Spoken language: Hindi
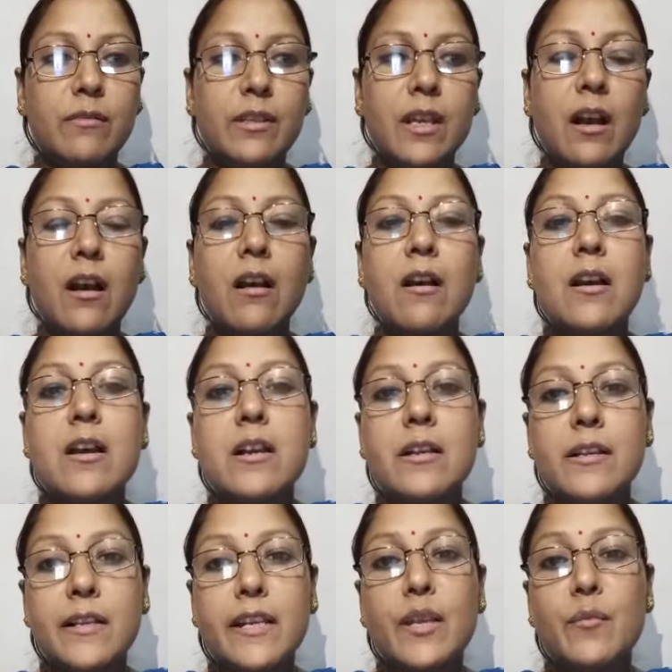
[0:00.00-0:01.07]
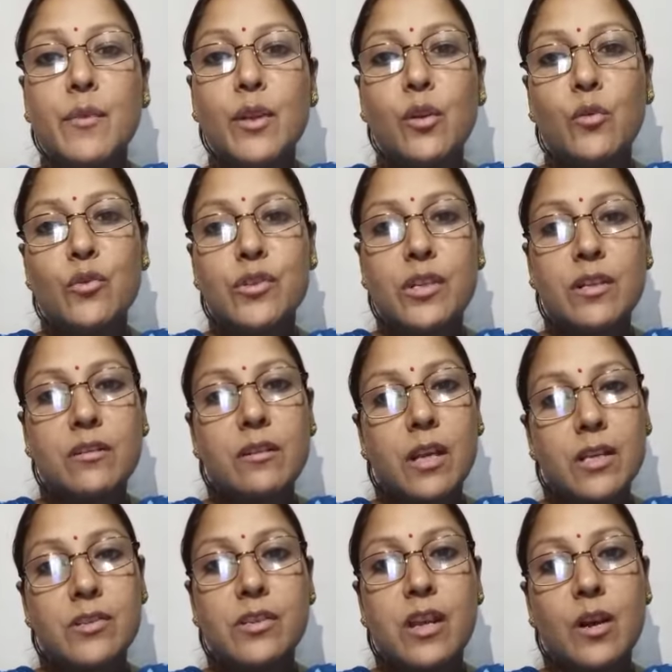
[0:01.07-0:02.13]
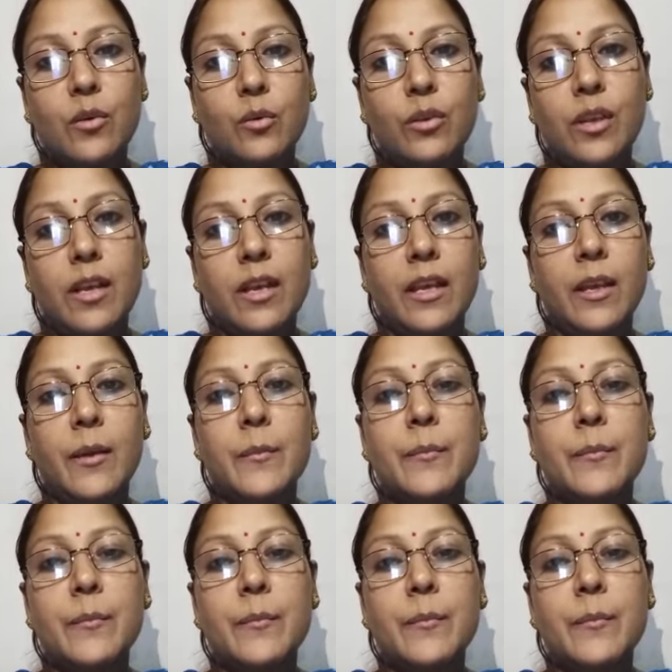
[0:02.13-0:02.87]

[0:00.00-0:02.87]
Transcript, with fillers: या क्रीमी लोशन अच्छा होता है